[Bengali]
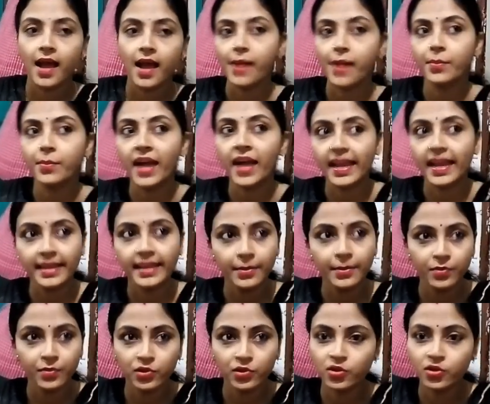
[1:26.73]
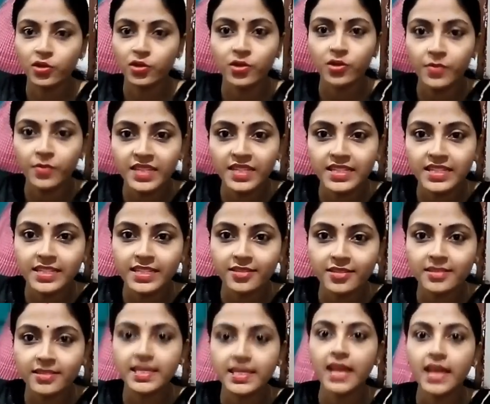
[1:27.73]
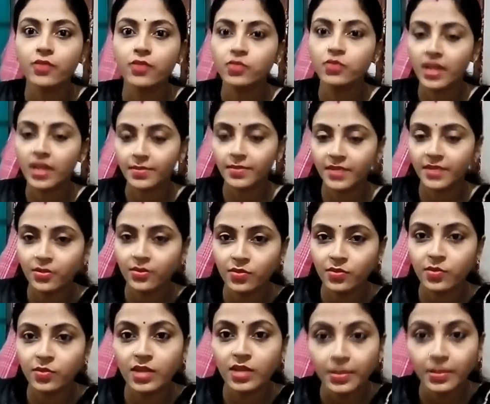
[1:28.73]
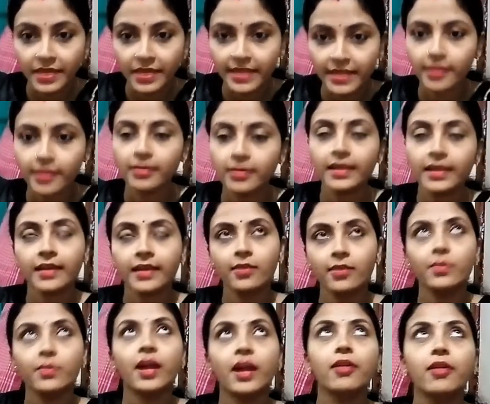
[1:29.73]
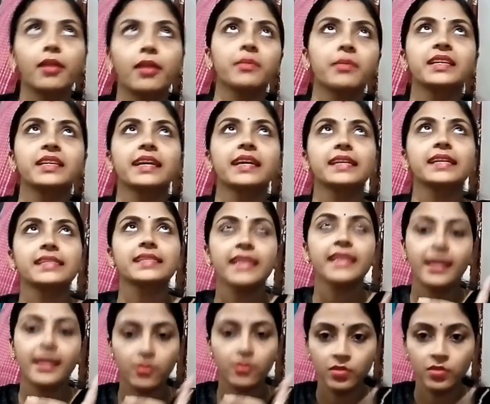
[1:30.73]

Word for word: আর বাইরে প্রচন্ড বৃষ্টি হচ্ছে গুড আফটারনুন বললাম এই কারণেই কারণ বারোটা বেজে গেছে